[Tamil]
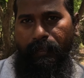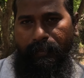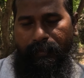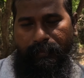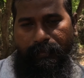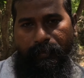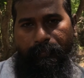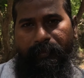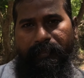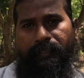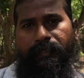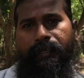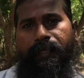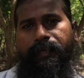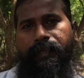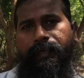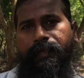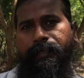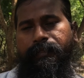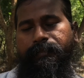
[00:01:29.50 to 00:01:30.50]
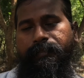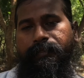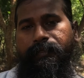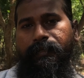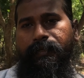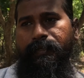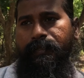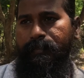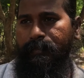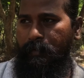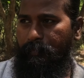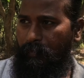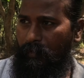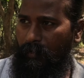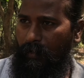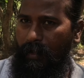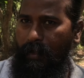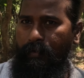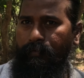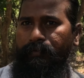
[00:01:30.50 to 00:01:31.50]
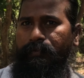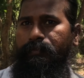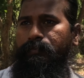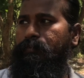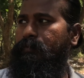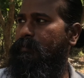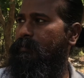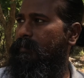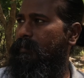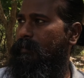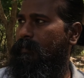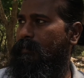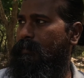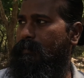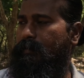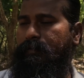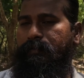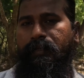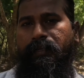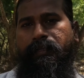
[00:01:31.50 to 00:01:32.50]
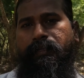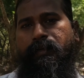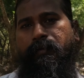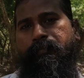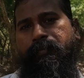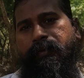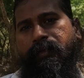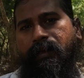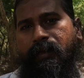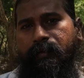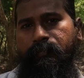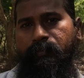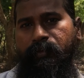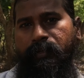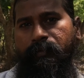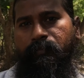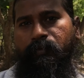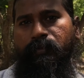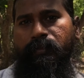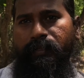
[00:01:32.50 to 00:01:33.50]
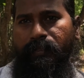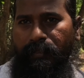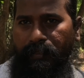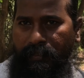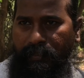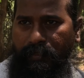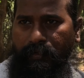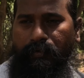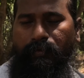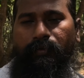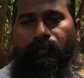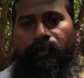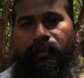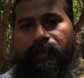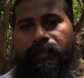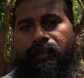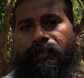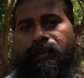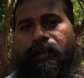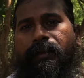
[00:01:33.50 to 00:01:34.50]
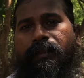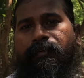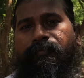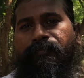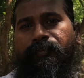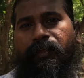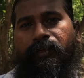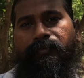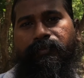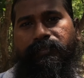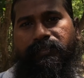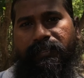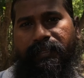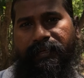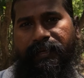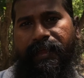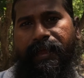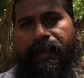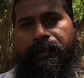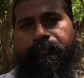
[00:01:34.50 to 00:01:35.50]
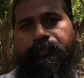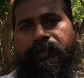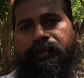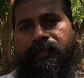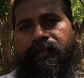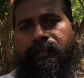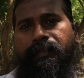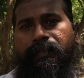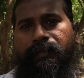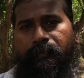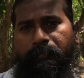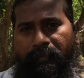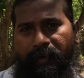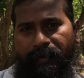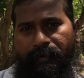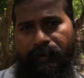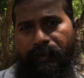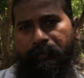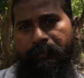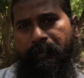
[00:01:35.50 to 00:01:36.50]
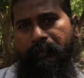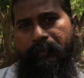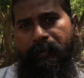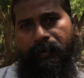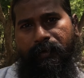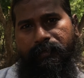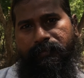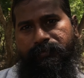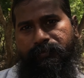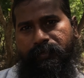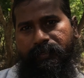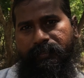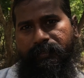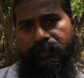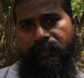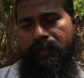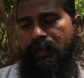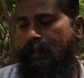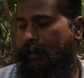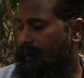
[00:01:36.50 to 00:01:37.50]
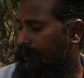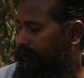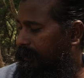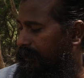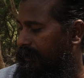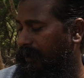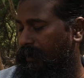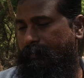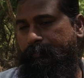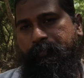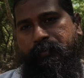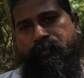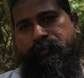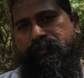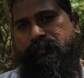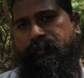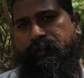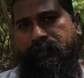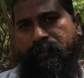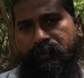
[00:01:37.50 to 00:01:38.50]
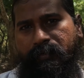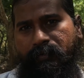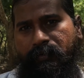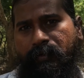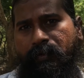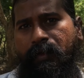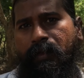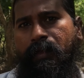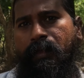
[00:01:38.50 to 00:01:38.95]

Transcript: இதை பற்றி நிறையா கற்றுக்கிட்டேன் அதுக்கப்புறம் நான் வந்து ஒரு தனி கம்பெனி ஆரம்பிக்கும் போது இதை இன்னும் என்னென்னலாம் ஃப்ளேவர்ஸ் நிறையா ஆட் பண்ணி இன்னும் பெட்டராக எப்படி பண்ணலாம்னு சொல்லிட்டு நிறையா இம்ப்ரவைஸ் பண்ணியிருக்கோம்